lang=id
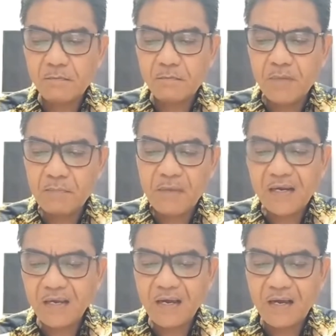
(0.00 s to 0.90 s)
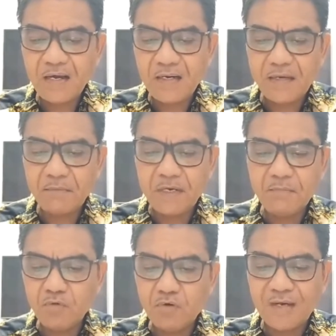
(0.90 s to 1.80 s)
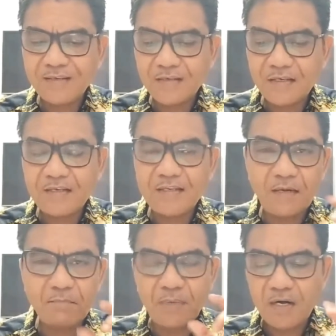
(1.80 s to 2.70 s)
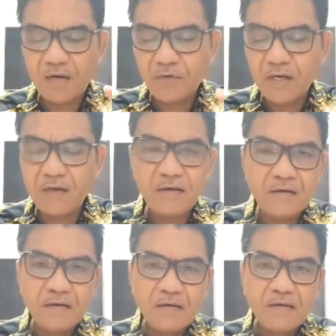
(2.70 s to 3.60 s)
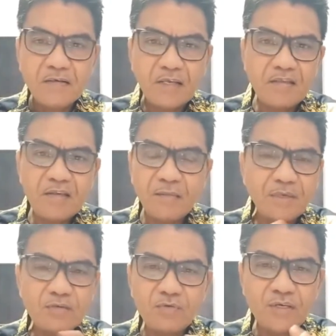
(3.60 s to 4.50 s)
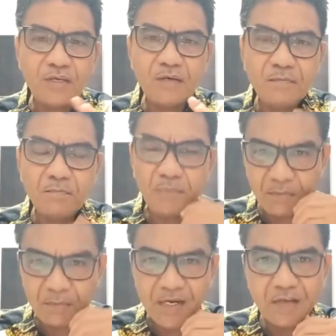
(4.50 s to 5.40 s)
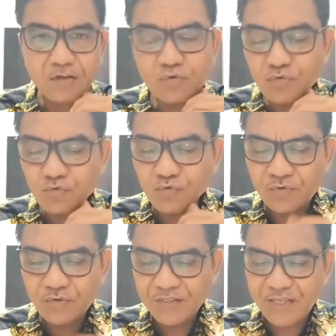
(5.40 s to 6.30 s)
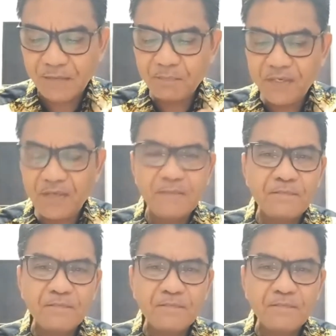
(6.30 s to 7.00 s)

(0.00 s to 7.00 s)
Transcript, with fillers: berbagai hal yang menimbulkan stres dalam perkawinan, saya tidak masukin perbedaan suku, tapi